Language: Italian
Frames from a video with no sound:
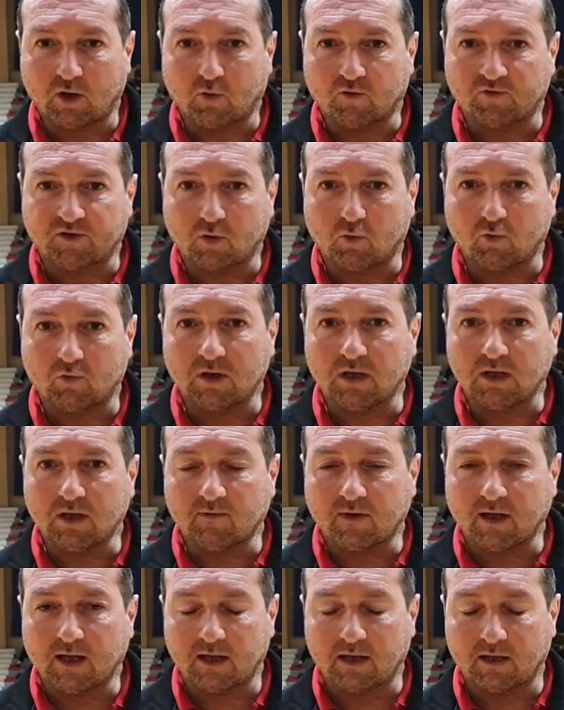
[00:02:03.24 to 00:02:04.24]

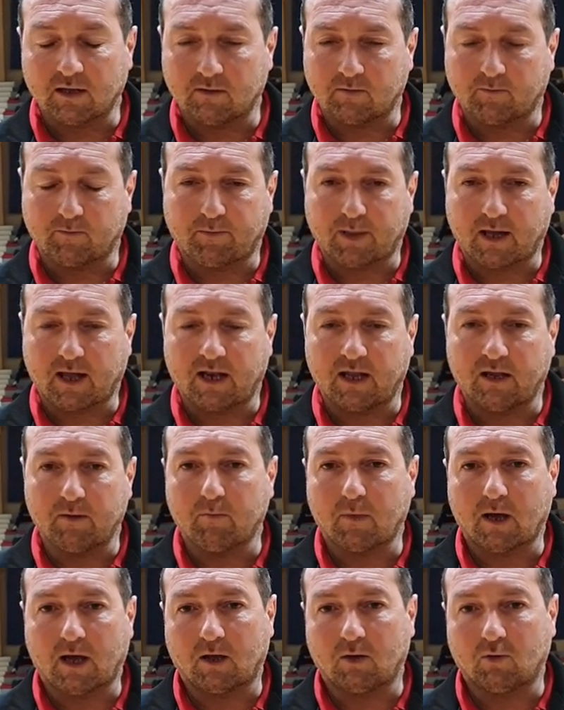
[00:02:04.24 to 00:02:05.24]
consecutive, palle in
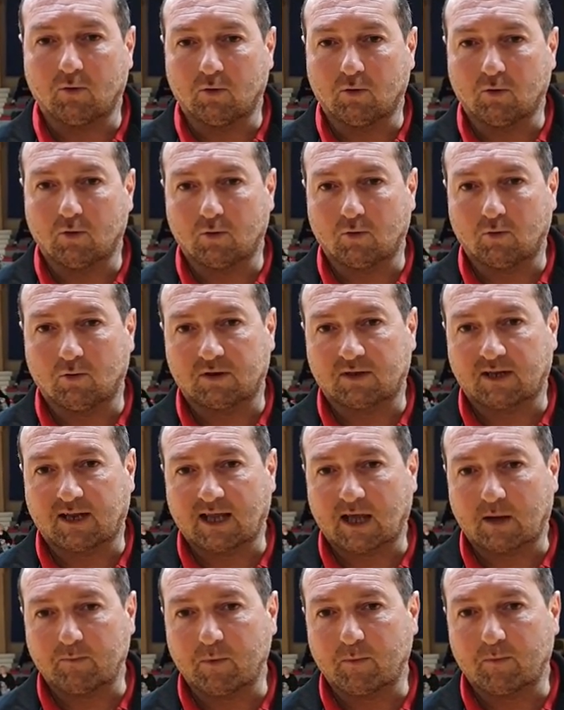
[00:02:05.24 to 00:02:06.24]
mano con tre
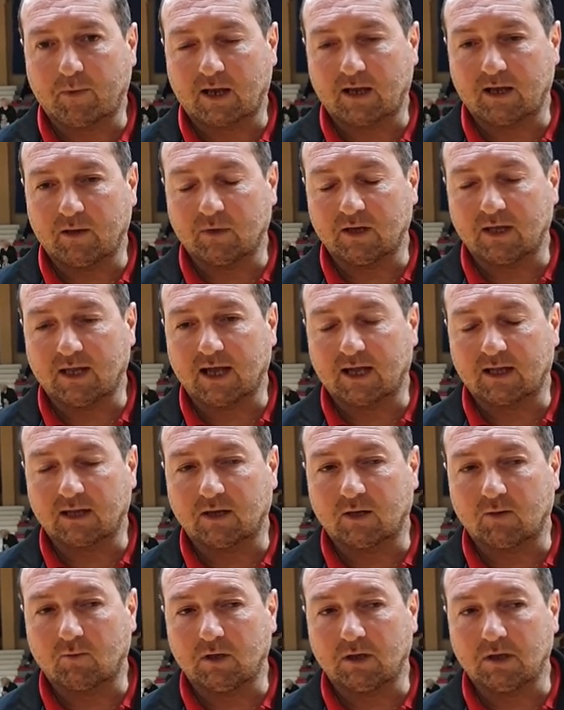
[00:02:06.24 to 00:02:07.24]
cambi palle
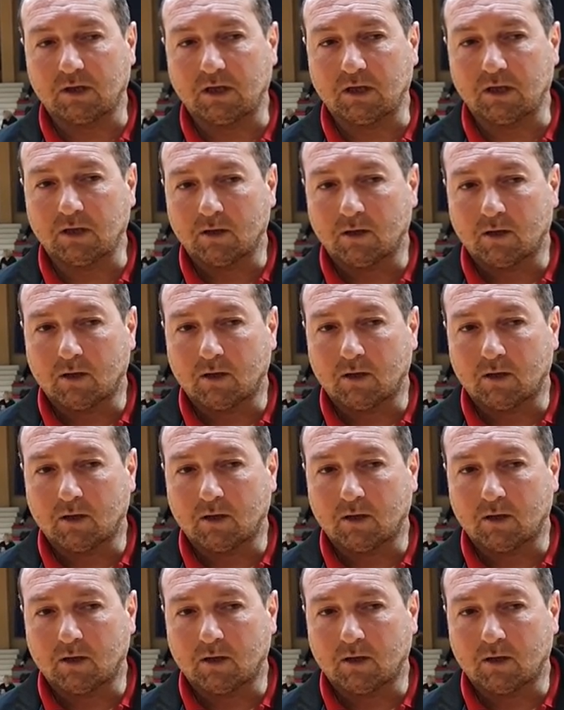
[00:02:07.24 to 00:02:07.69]
immediati, quindi